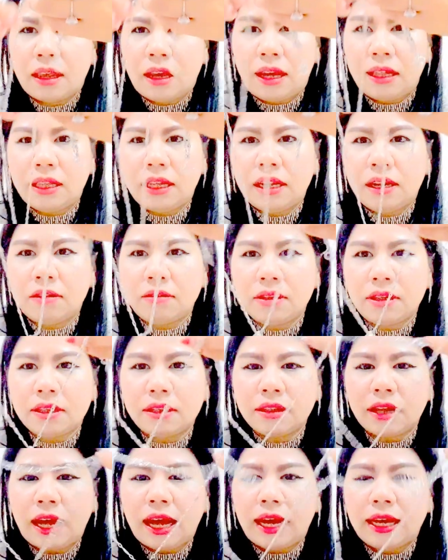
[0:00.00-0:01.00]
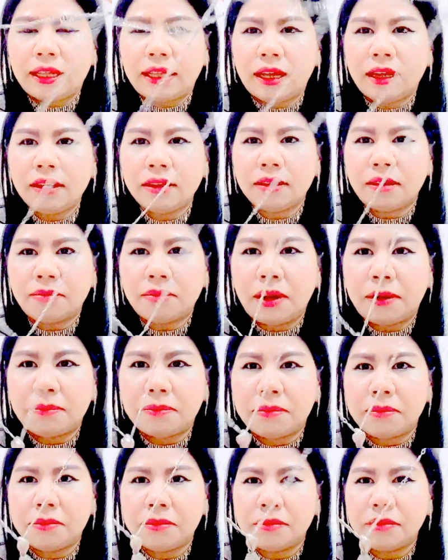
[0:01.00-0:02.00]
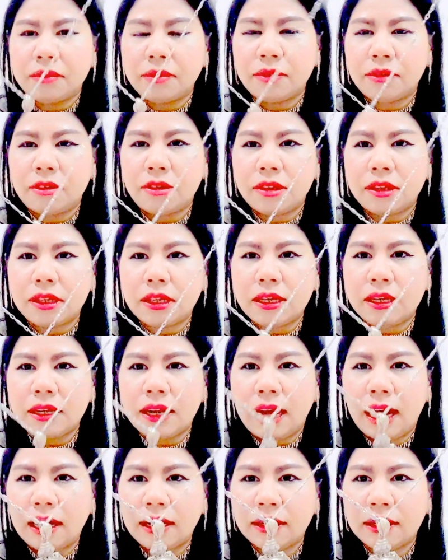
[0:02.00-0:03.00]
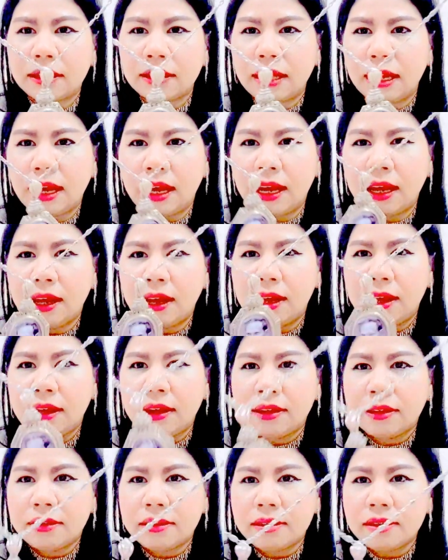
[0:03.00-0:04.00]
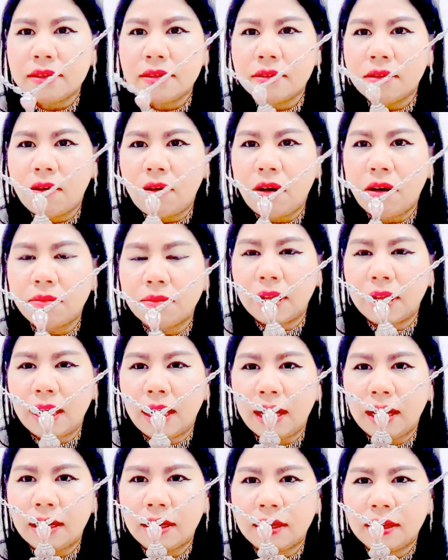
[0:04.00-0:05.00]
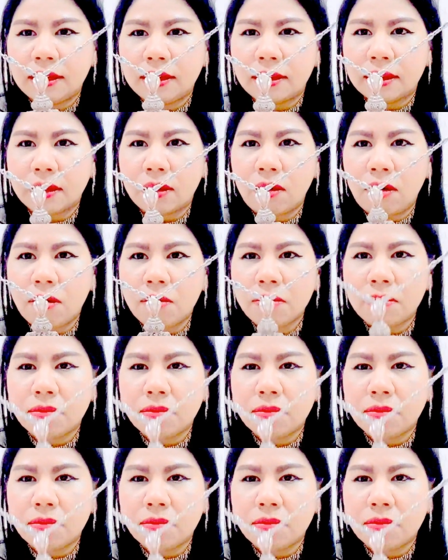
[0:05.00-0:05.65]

อันนี้เราดีไซน์นะสำหรับคนที่รักนะคะ ชื่นชอนะคะก็